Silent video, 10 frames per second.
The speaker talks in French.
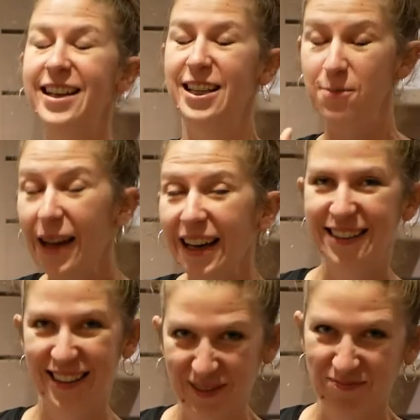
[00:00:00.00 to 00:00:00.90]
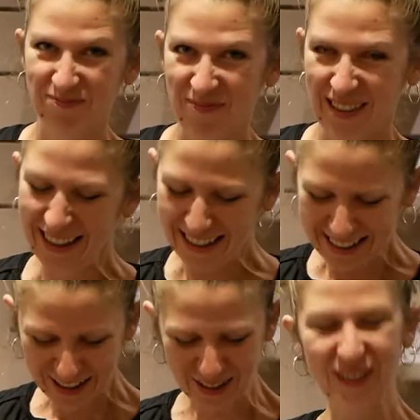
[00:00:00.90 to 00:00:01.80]
Il paraîtrait
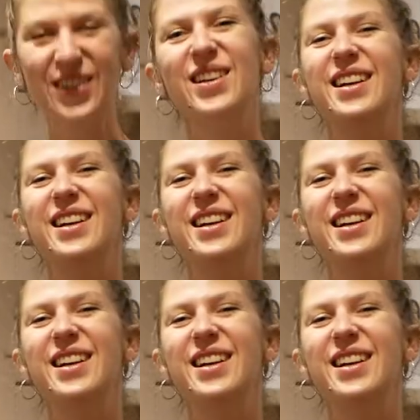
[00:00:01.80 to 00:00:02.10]
que